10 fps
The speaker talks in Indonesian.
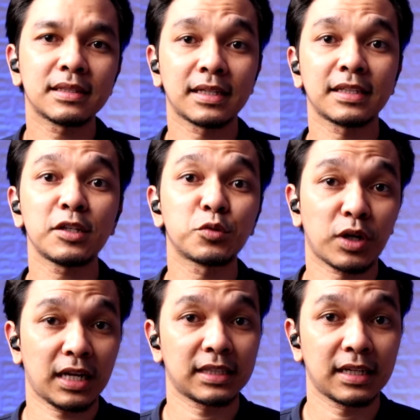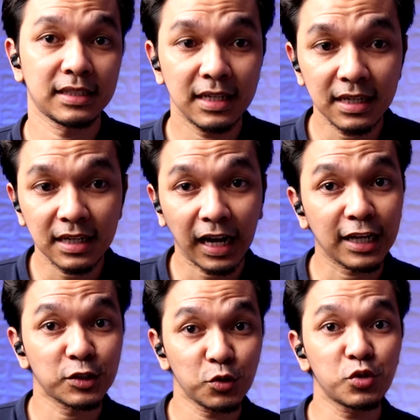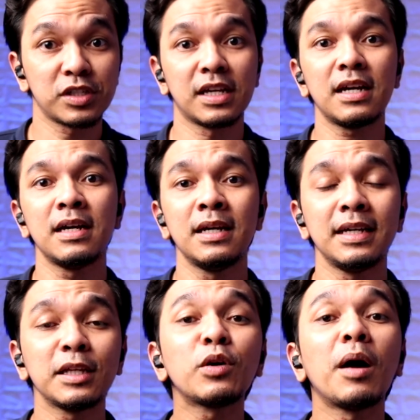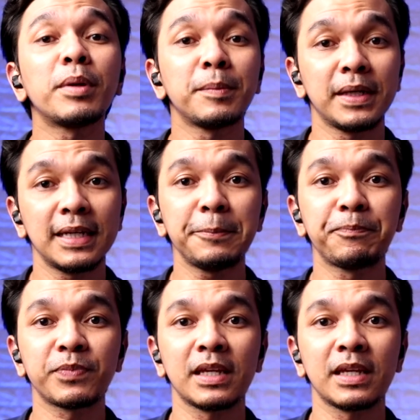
ternyata curhatannya, kasusnya itu hampir mirip